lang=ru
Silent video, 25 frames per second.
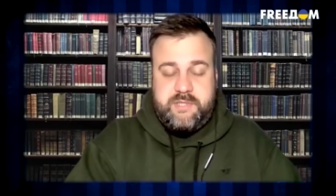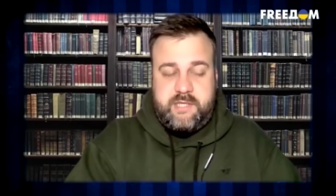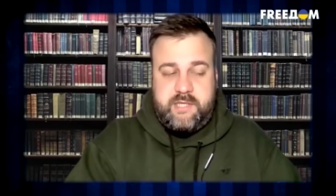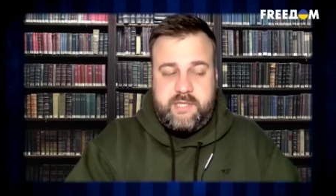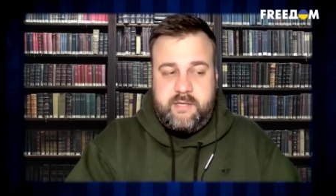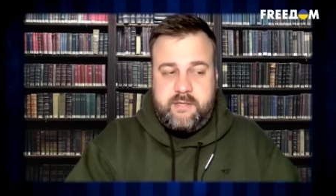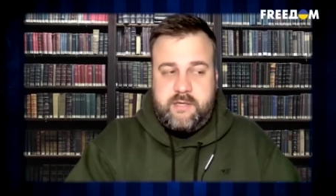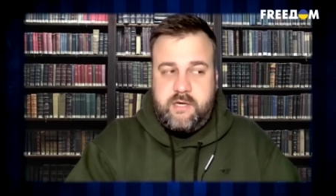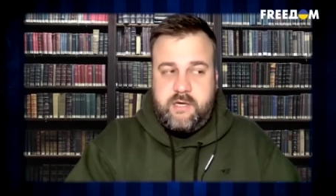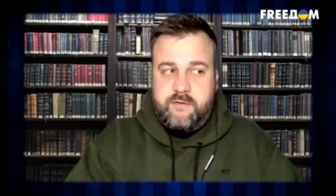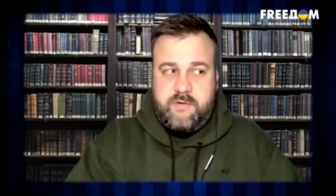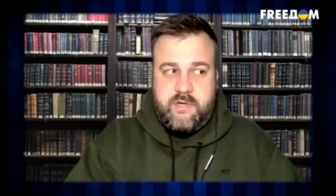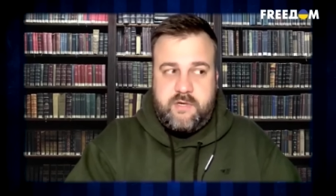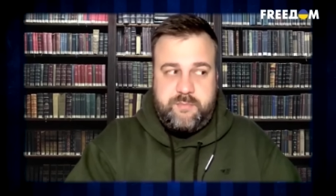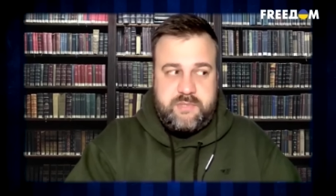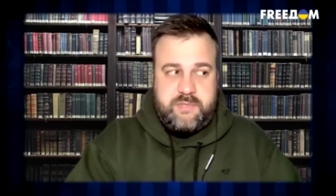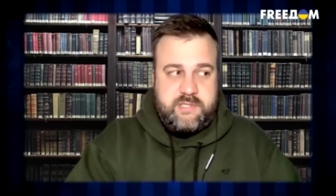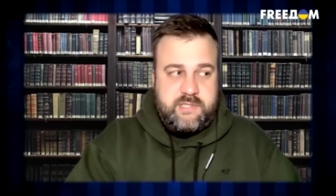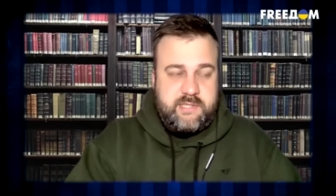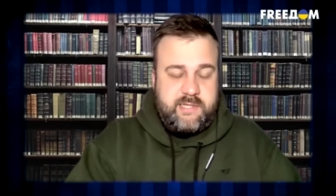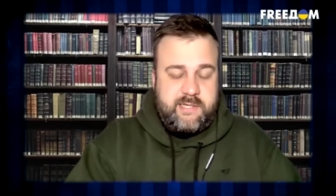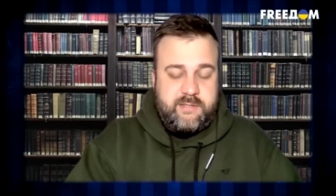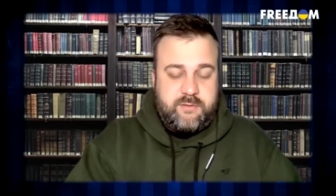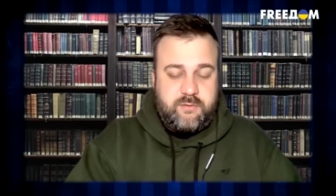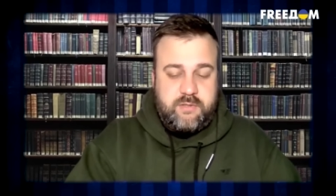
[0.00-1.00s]
такие, как вы
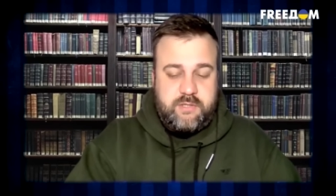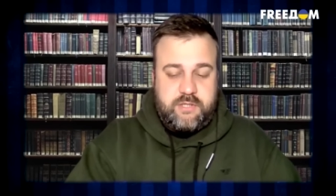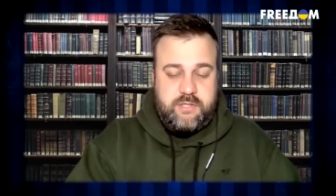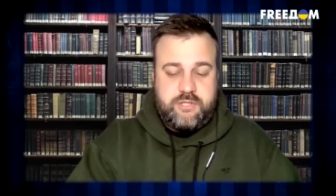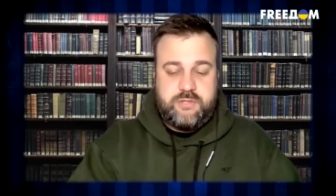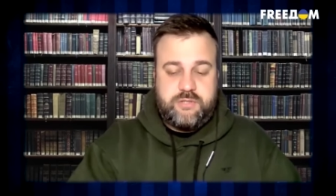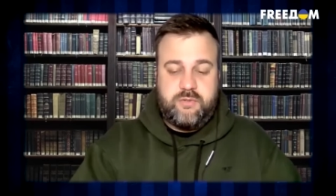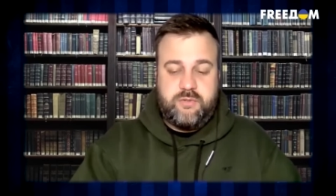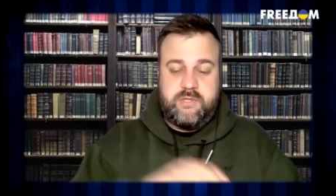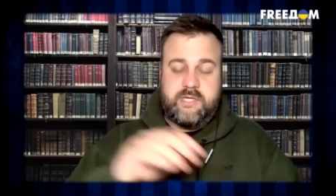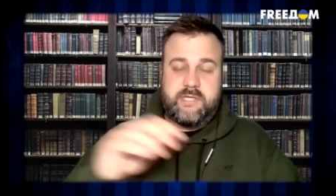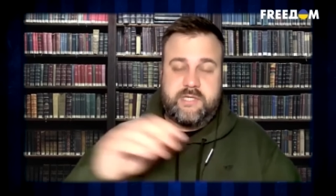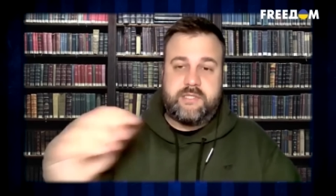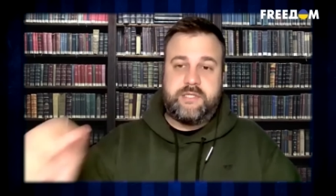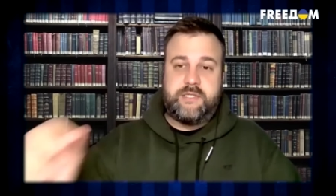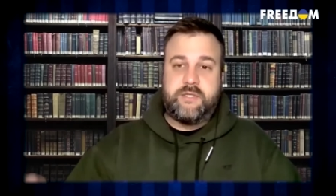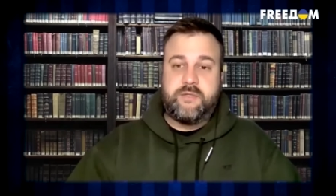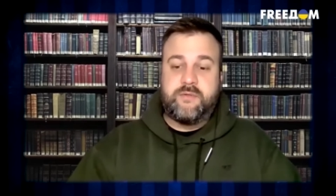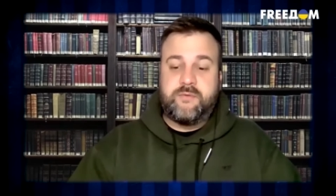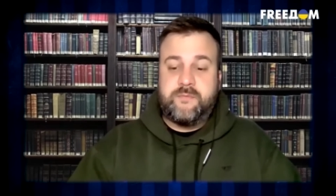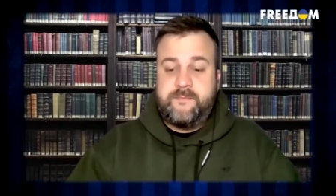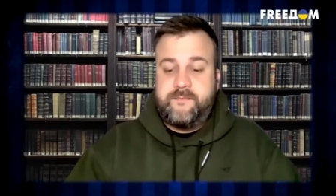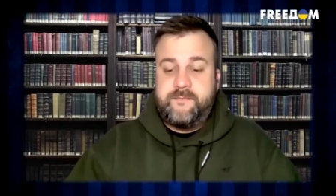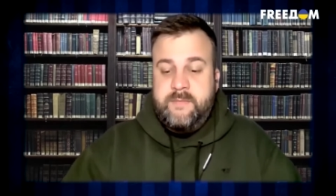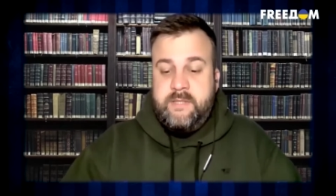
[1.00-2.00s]
описали только что
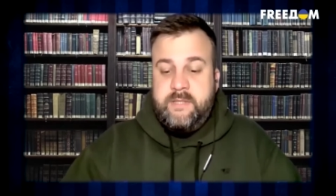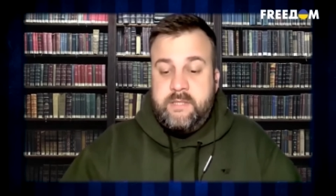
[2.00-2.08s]
картину.